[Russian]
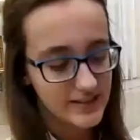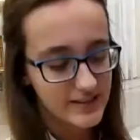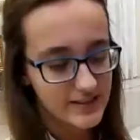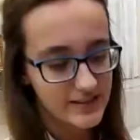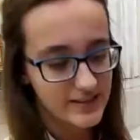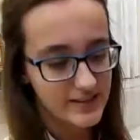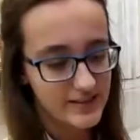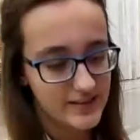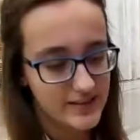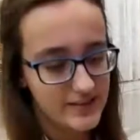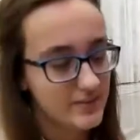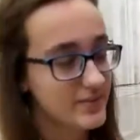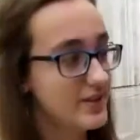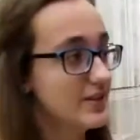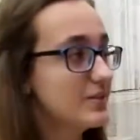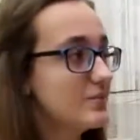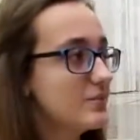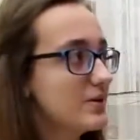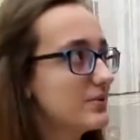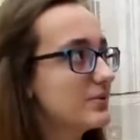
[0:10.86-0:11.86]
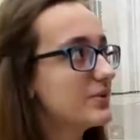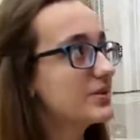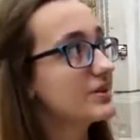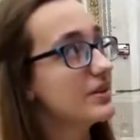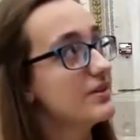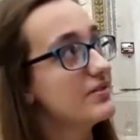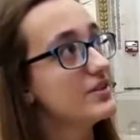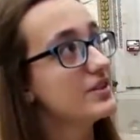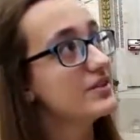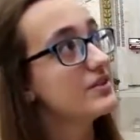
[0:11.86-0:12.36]
и именно это меня
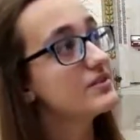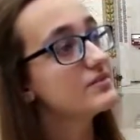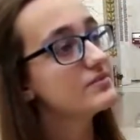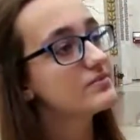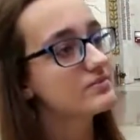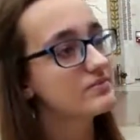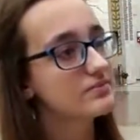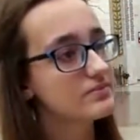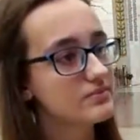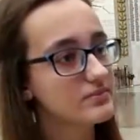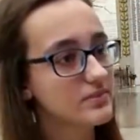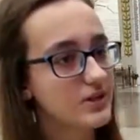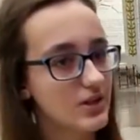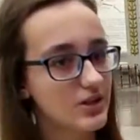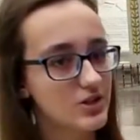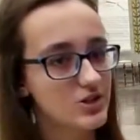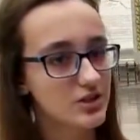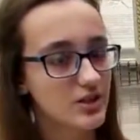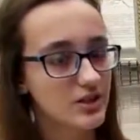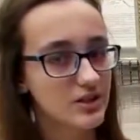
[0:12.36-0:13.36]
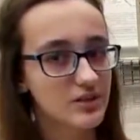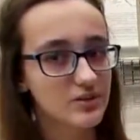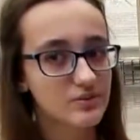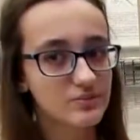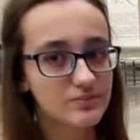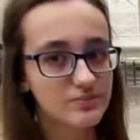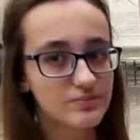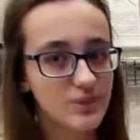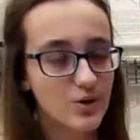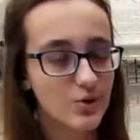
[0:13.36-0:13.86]
вдохновило. Я нашла
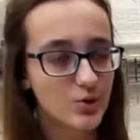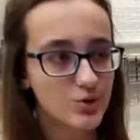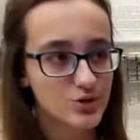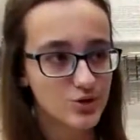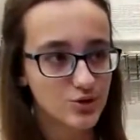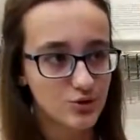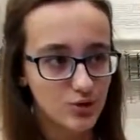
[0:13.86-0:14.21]
там похожий